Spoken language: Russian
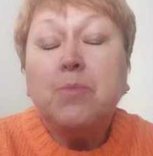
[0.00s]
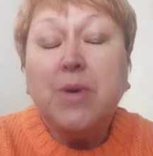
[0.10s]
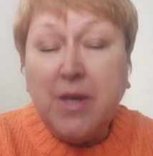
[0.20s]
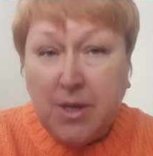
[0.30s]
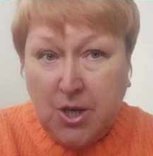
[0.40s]

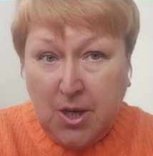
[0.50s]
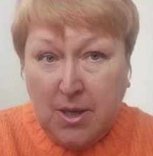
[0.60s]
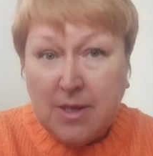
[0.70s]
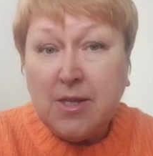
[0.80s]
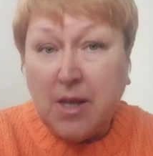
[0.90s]

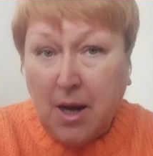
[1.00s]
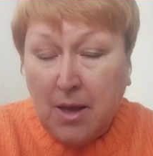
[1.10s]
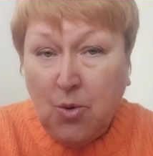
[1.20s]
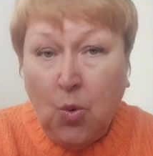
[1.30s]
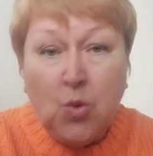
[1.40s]
перечень
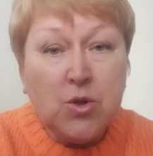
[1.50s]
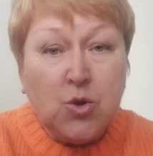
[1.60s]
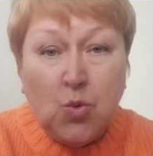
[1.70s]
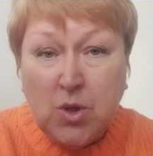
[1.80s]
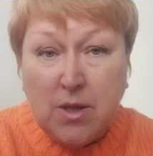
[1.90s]
стран, он
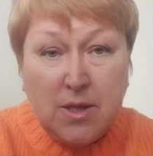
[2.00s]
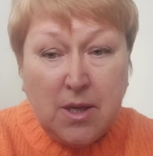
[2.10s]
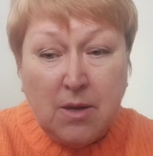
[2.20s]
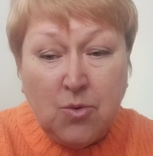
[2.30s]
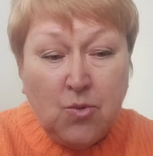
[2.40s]

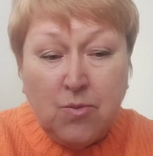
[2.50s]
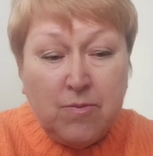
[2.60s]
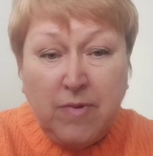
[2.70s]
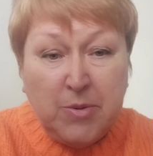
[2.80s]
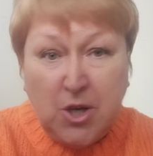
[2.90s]
сузился,
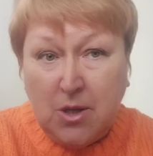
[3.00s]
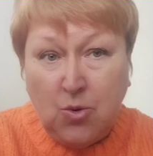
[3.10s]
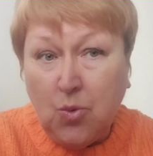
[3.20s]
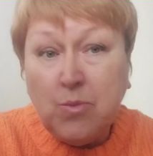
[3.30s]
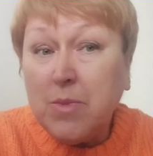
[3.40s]
ну, вообще
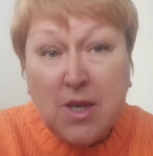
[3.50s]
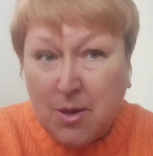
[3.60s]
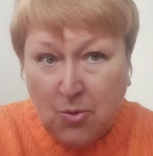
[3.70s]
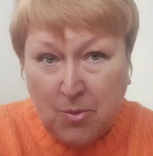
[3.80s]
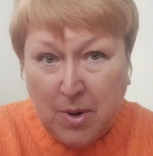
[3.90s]
до
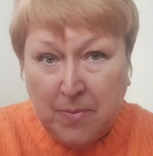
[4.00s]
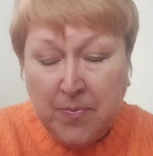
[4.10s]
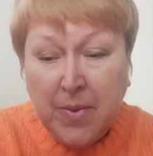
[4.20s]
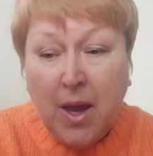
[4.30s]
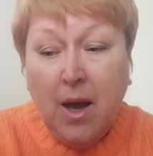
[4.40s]
минимума.
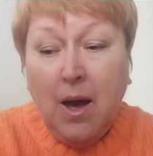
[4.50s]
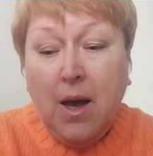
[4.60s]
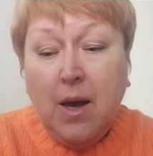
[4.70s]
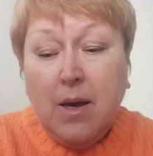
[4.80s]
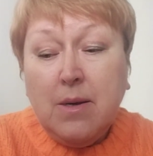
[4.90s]

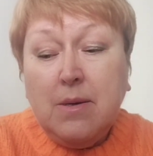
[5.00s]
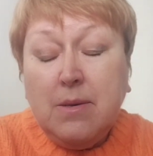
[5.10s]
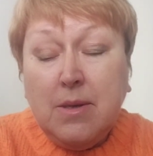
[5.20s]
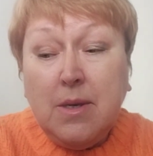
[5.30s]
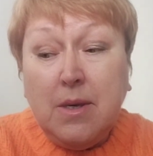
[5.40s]

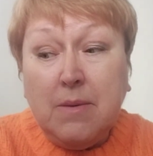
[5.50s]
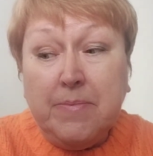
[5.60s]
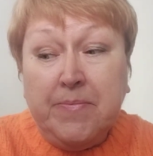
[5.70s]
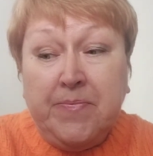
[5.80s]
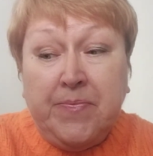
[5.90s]
И
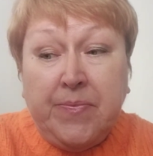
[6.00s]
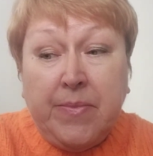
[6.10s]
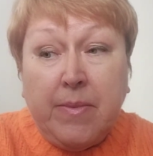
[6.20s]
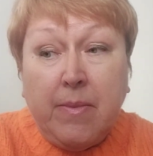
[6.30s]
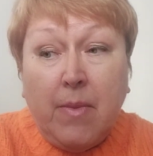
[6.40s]

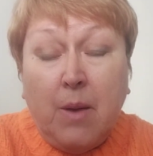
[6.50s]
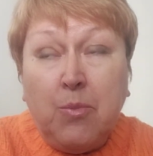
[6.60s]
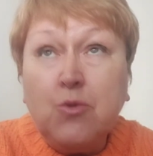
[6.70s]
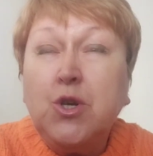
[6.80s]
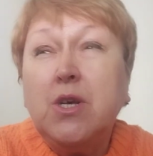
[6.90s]

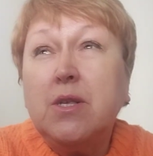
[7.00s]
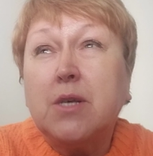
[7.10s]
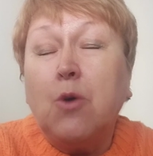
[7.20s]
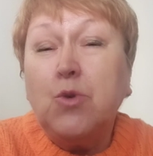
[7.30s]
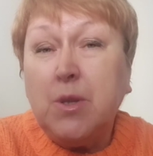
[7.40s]
получилось
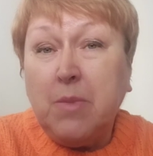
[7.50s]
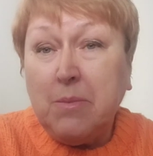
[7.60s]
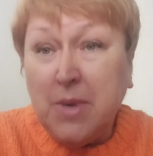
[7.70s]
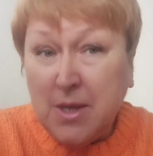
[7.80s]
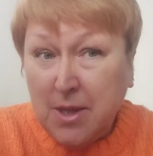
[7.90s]
какой-то
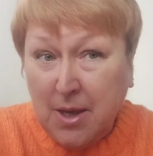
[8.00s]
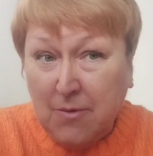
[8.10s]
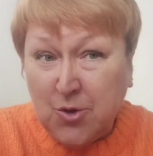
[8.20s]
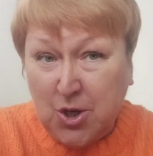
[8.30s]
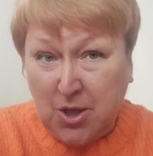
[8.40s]
момент, я
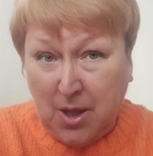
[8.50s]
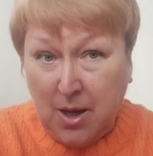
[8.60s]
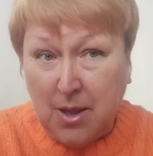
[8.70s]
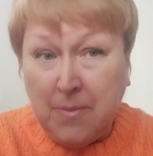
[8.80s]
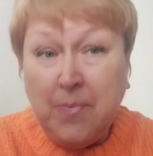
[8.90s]
вот
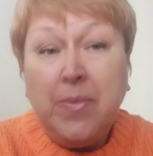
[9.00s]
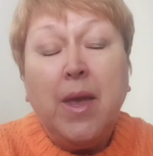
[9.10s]
читала